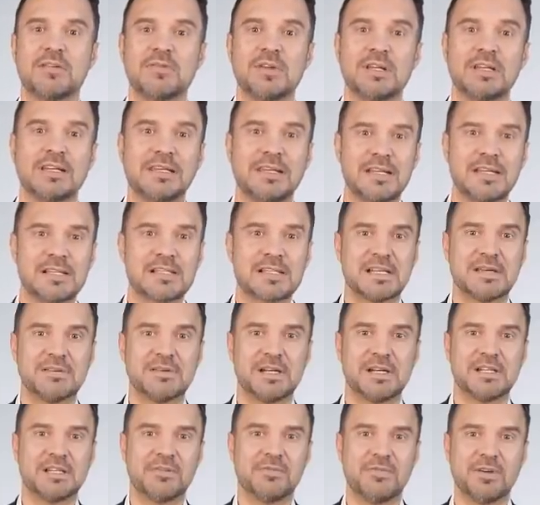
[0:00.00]
Великицкого
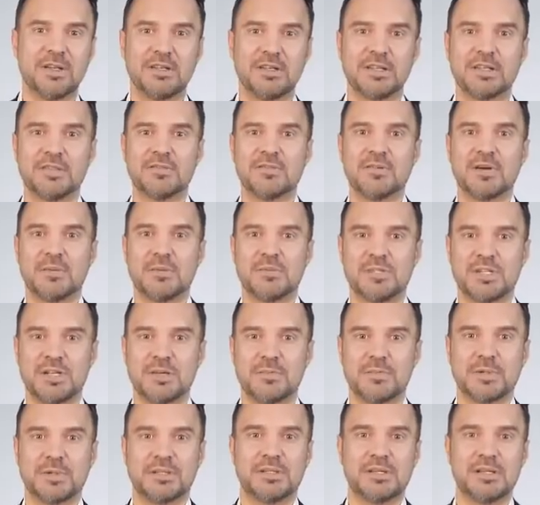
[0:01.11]
это выглядит вообще
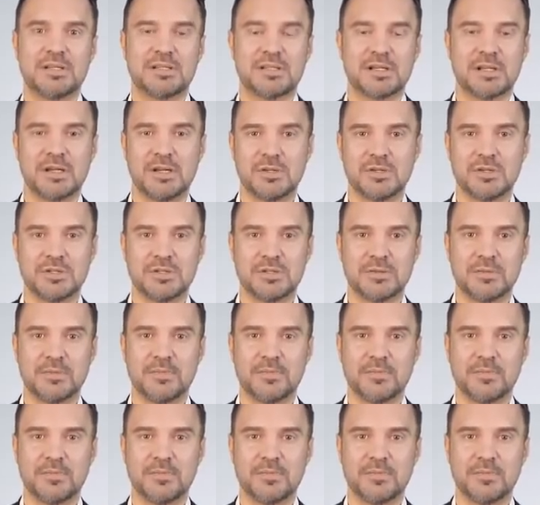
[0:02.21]
потрясающе.